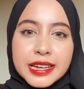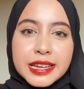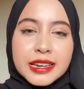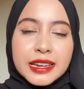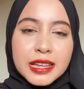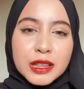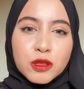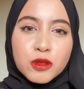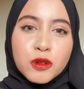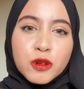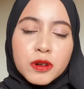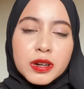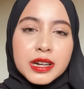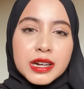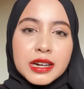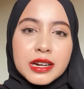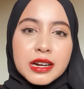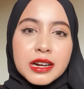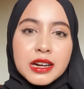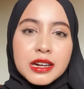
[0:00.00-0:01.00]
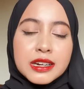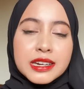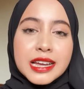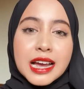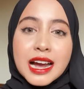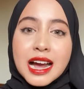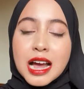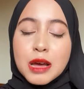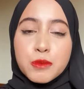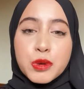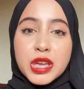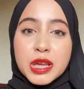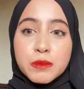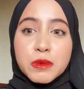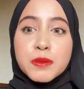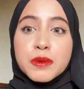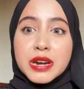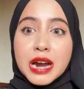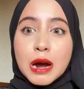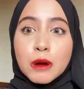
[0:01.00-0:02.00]
ini tuh uh, dia nggak bikin
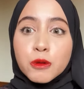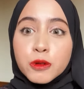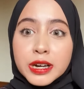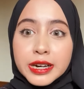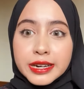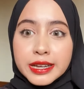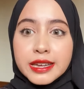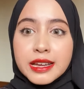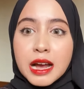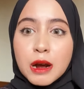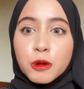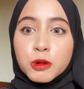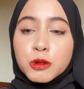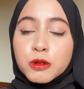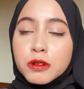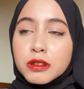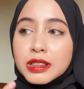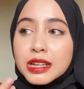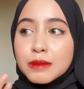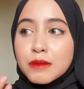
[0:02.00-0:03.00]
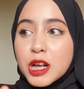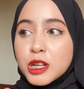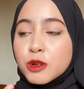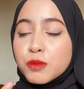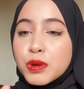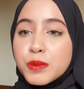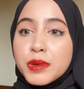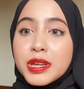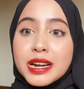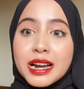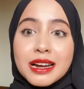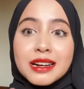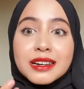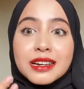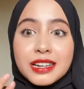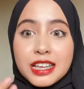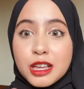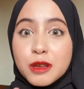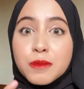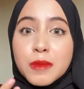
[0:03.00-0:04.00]
bibir aku kering. Aku tuh termasuk bibir yang
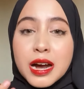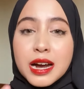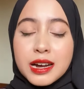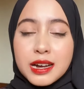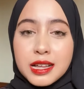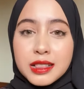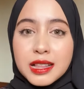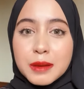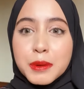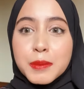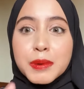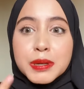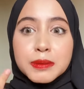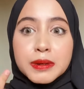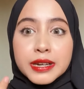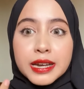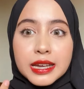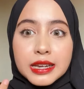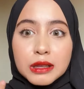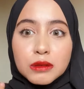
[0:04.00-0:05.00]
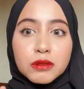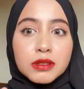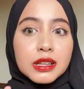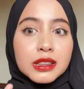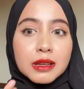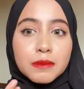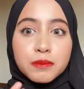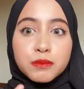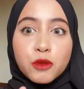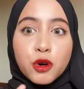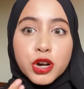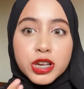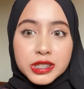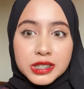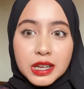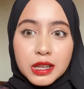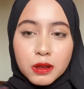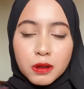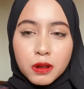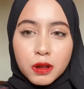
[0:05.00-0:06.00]
kering banget, tapi pas pakai ini tuh tetap moist
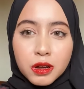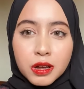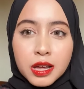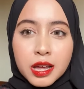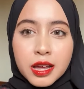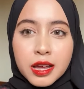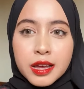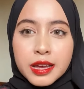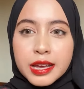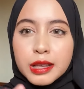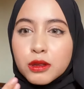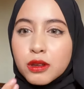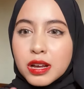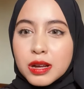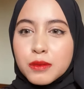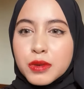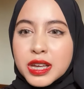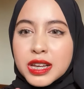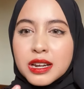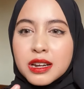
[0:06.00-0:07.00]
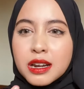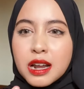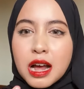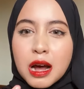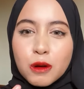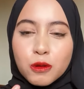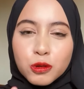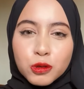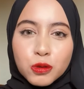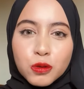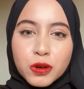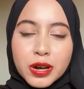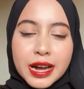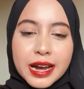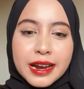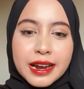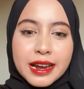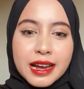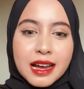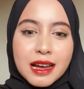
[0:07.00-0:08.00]
gitu loh. Itu yang bikin aku tuh
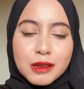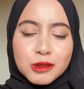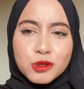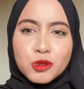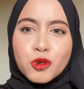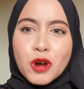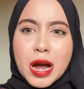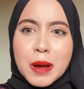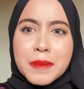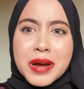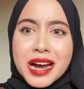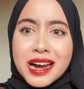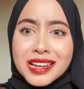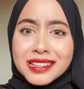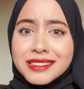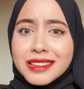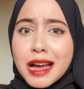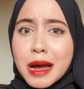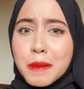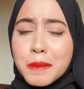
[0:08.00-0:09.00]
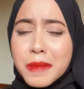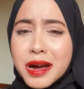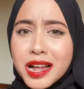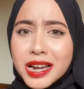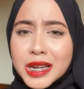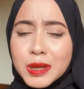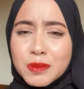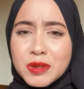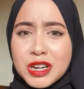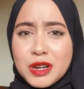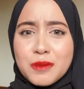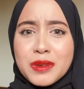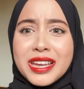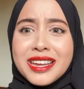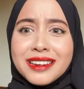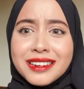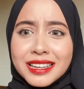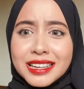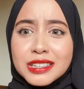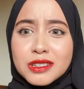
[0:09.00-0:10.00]
kayak suka banget sama lip Krim
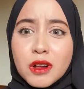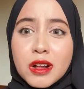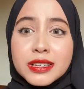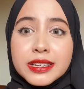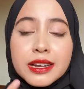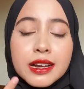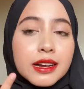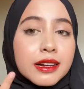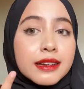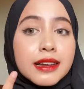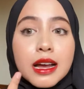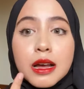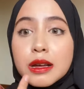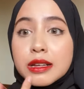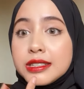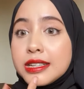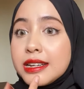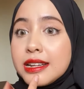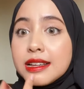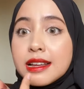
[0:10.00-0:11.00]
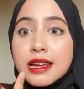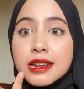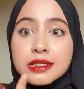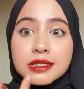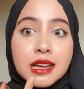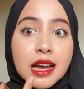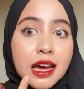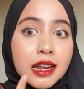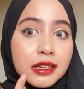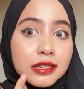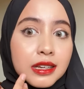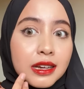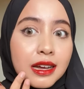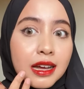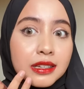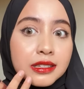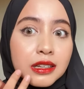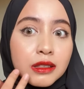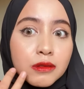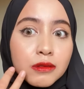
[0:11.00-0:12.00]
ini soalnya nggak jadi garis-garis ya
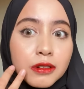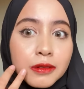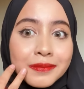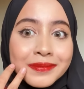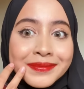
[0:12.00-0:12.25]
nggak sih tuh